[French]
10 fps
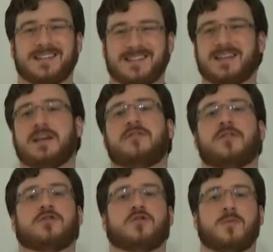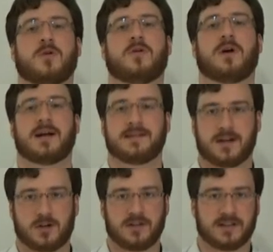très fortement
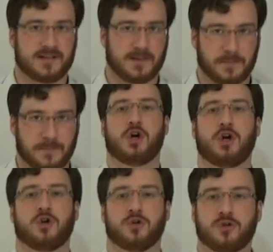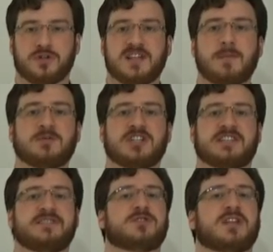interconnectés. Le deuxième
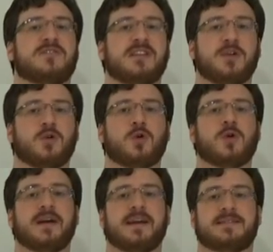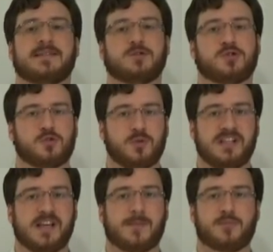objectif de cette vidéo était de
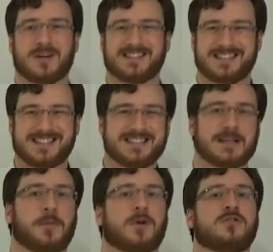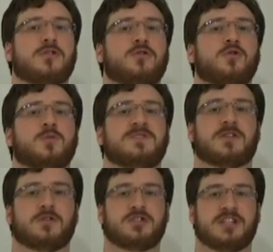souligner un point très important en
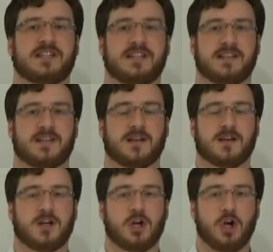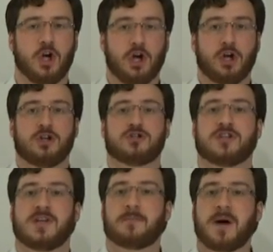neuropsychologie clinique. Ce
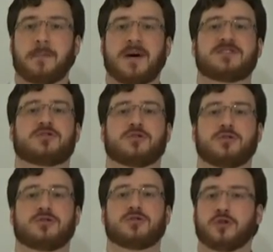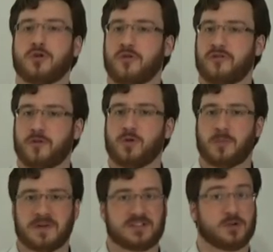n'est pas parce que ce que font nos
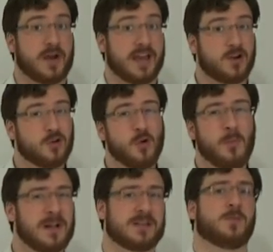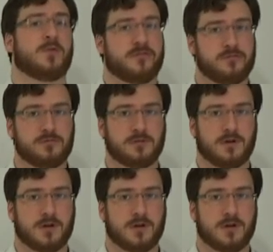patients est complètement fou